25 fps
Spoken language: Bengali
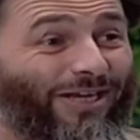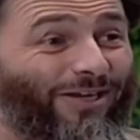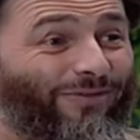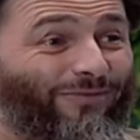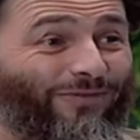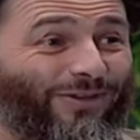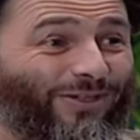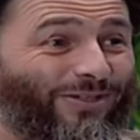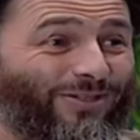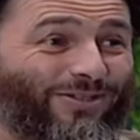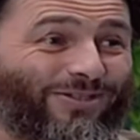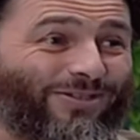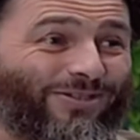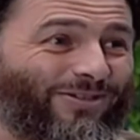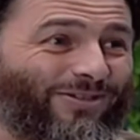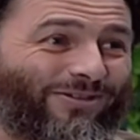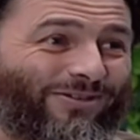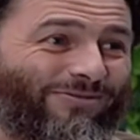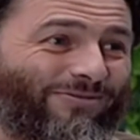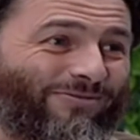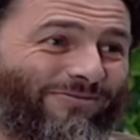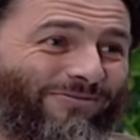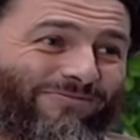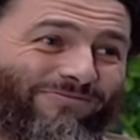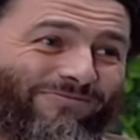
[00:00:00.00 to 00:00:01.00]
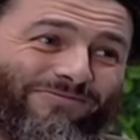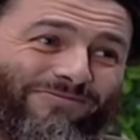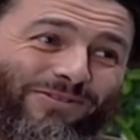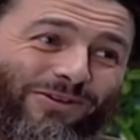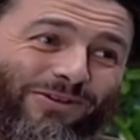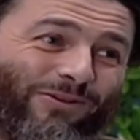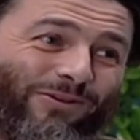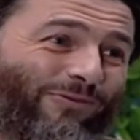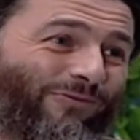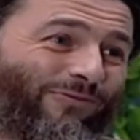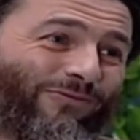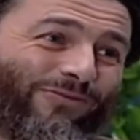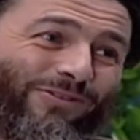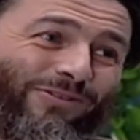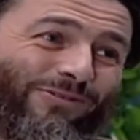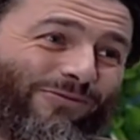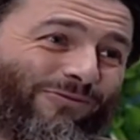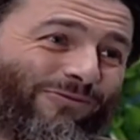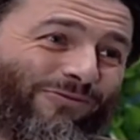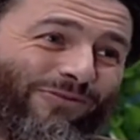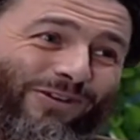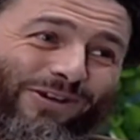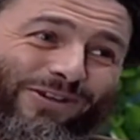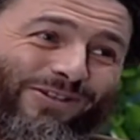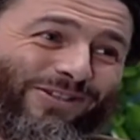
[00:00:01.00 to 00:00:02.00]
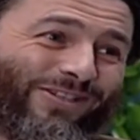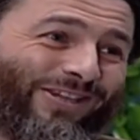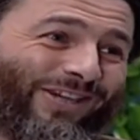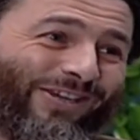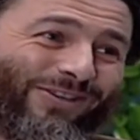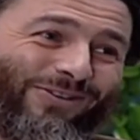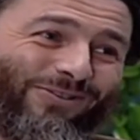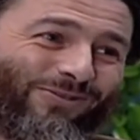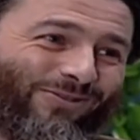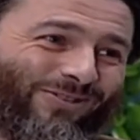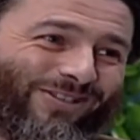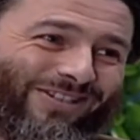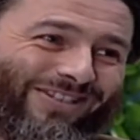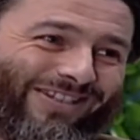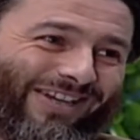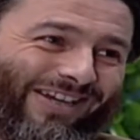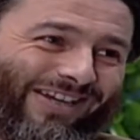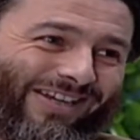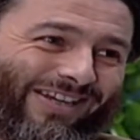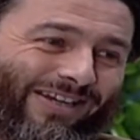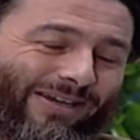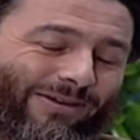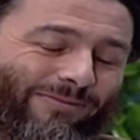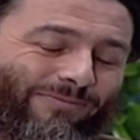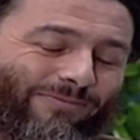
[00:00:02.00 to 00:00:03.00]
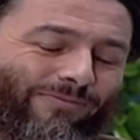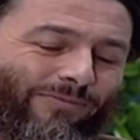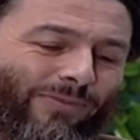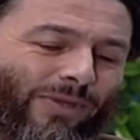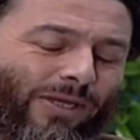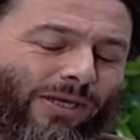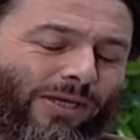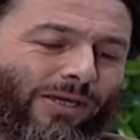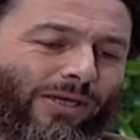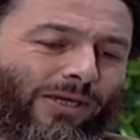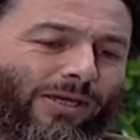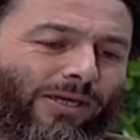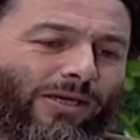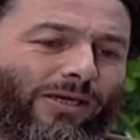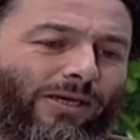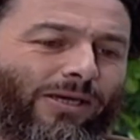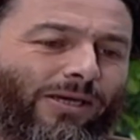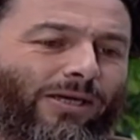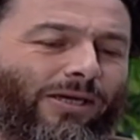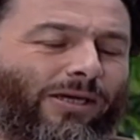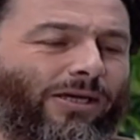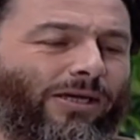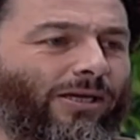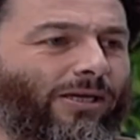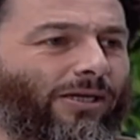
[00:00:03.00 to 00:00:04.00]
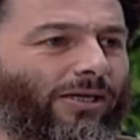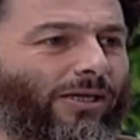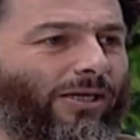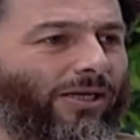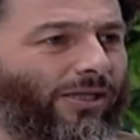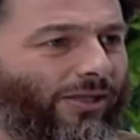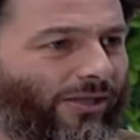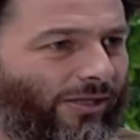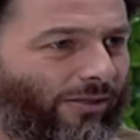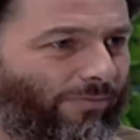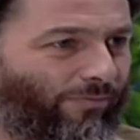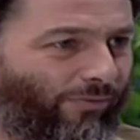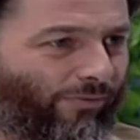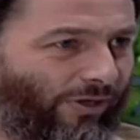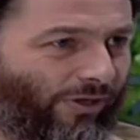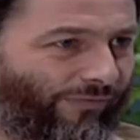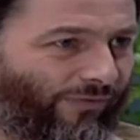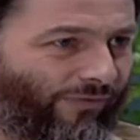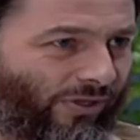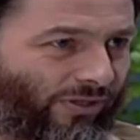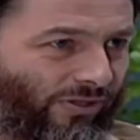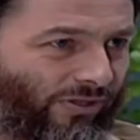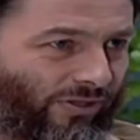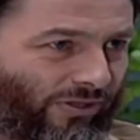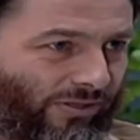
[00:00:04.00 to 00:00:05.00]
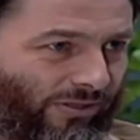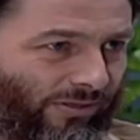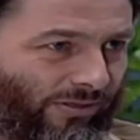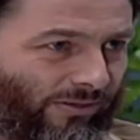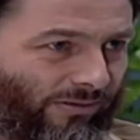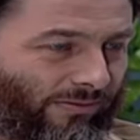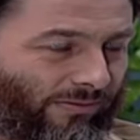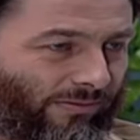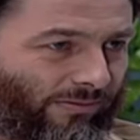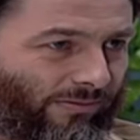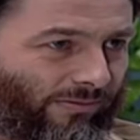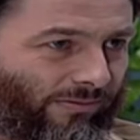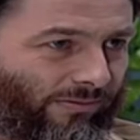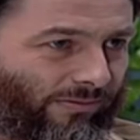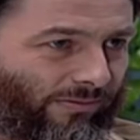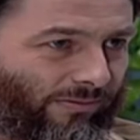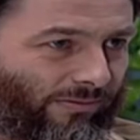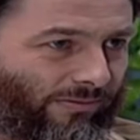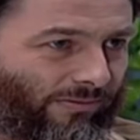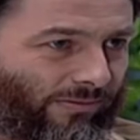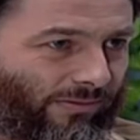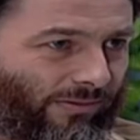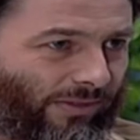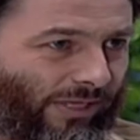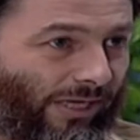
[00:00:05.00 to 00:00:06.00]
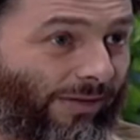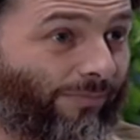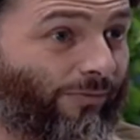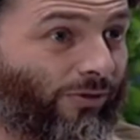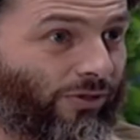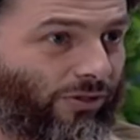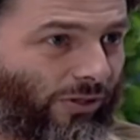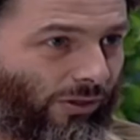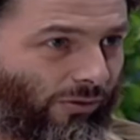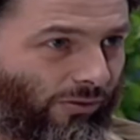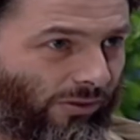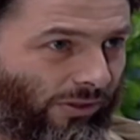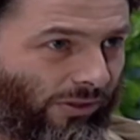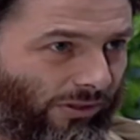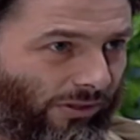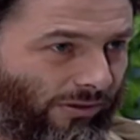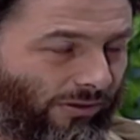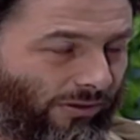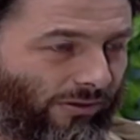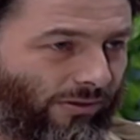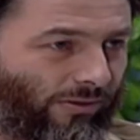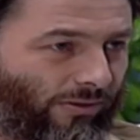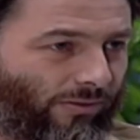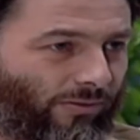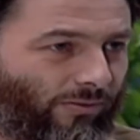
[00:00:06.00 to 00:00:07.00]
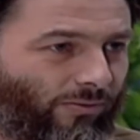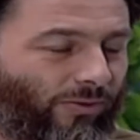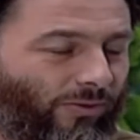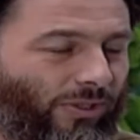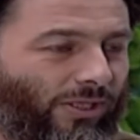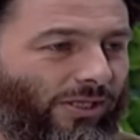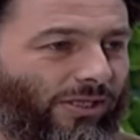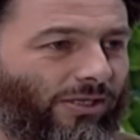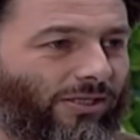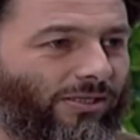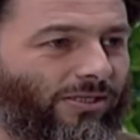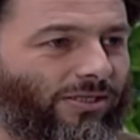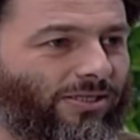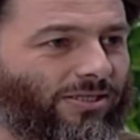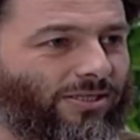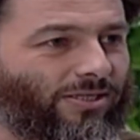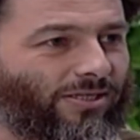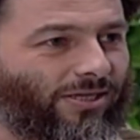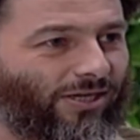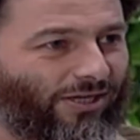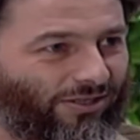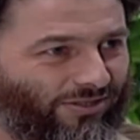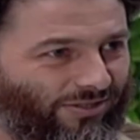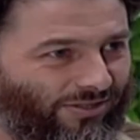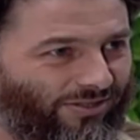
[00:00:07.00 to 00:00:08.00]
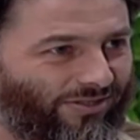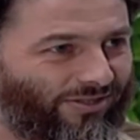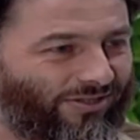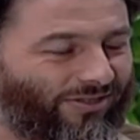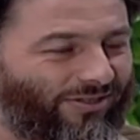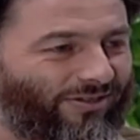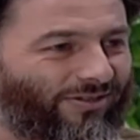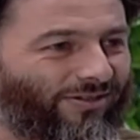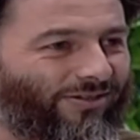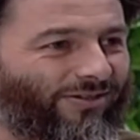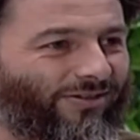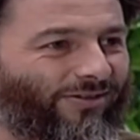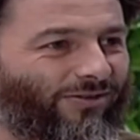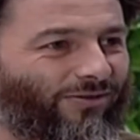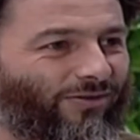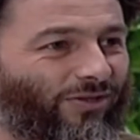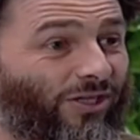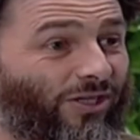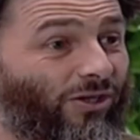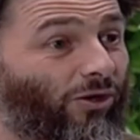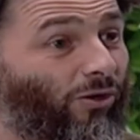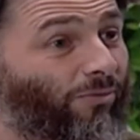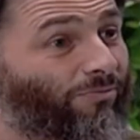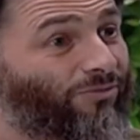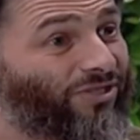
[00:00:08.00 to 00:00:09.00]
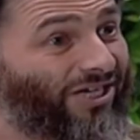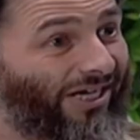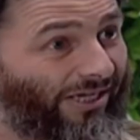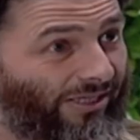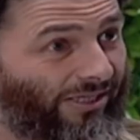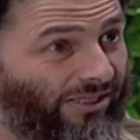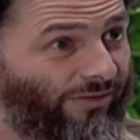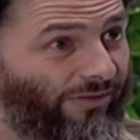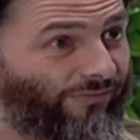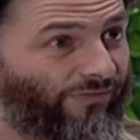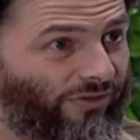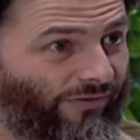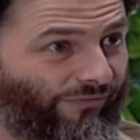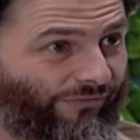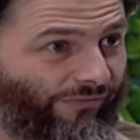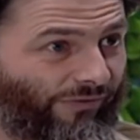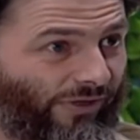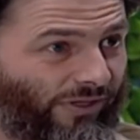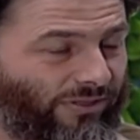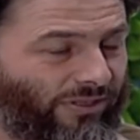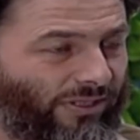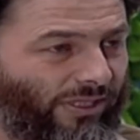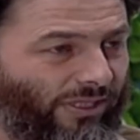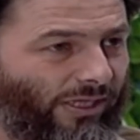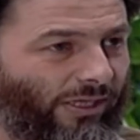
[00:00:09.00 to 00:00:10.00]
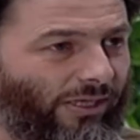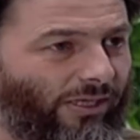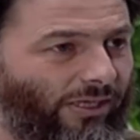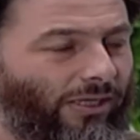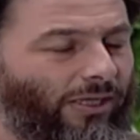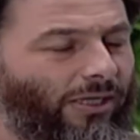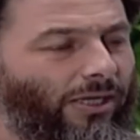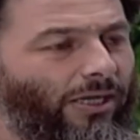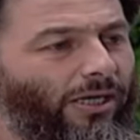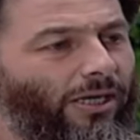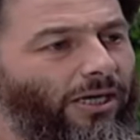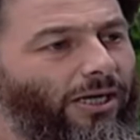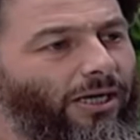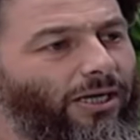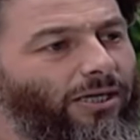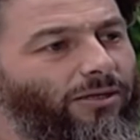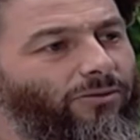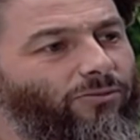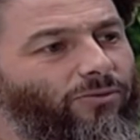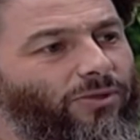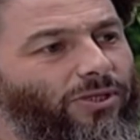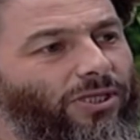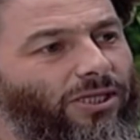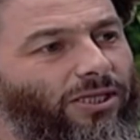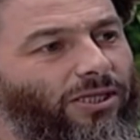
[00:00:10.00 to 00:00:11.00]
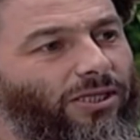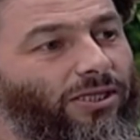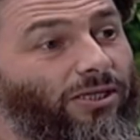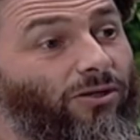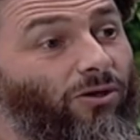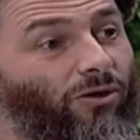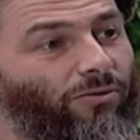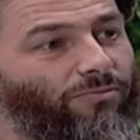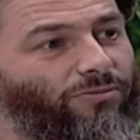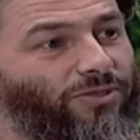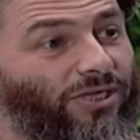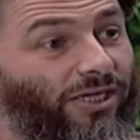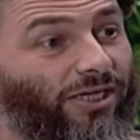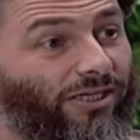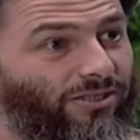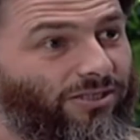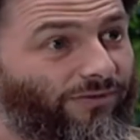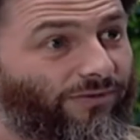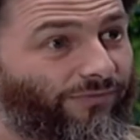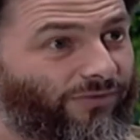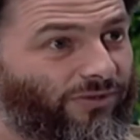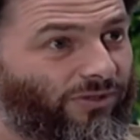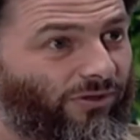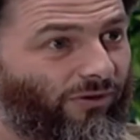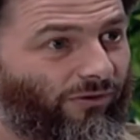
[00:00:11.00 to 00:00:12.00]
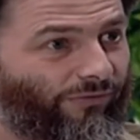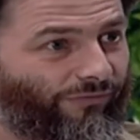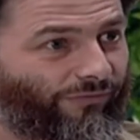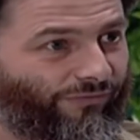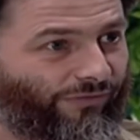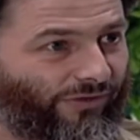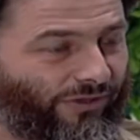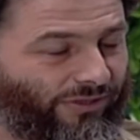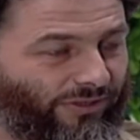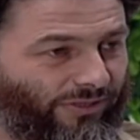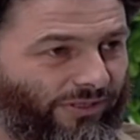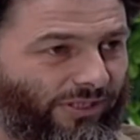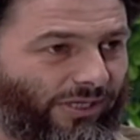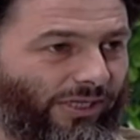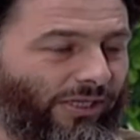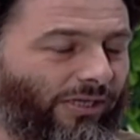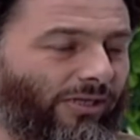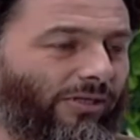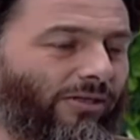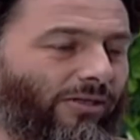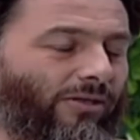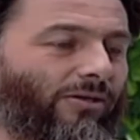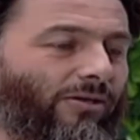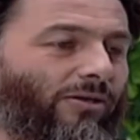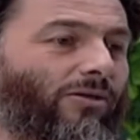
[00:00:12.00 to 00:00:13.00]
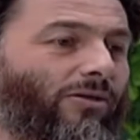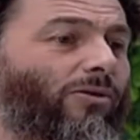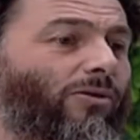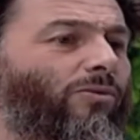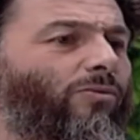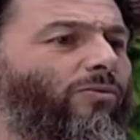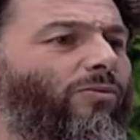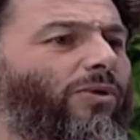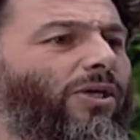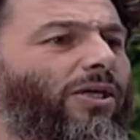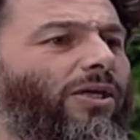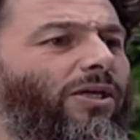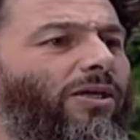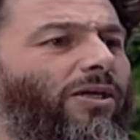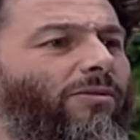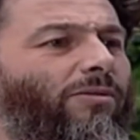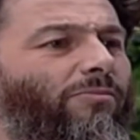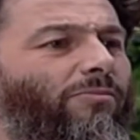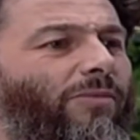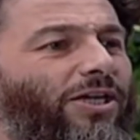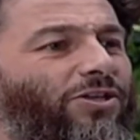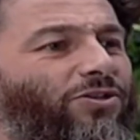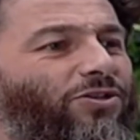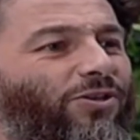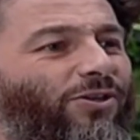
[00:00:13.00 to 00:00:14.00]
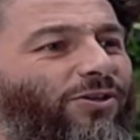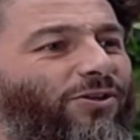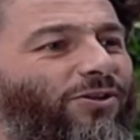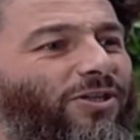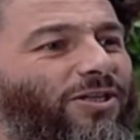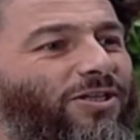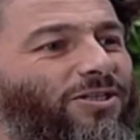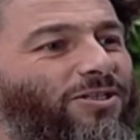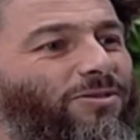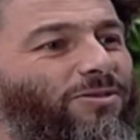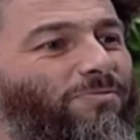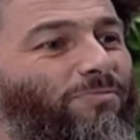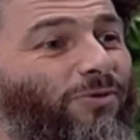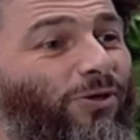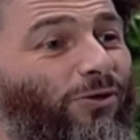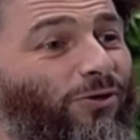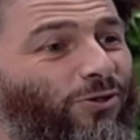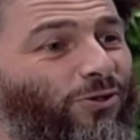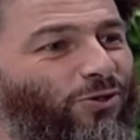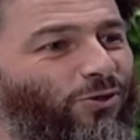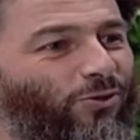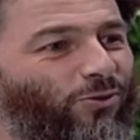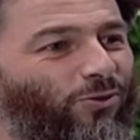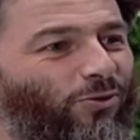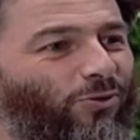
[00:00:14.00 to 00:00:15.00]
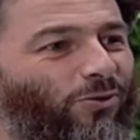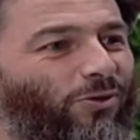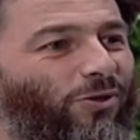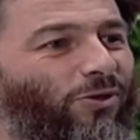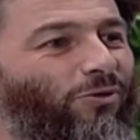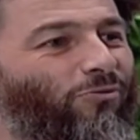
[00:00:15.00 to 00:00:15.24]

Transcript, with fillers: টপিক রোজা রাখার উপকারিতা ডক্টর জাকির এর আগের পর্বটাতে আমরা আলোচনা করেছিলাম রোজা রাখার উদ্দেশ্য নিয়ে আর সেই উদ্দেশ্যগুলোর মধ্যে আমরা ধর্মীয় আর আধ্যাত্মিক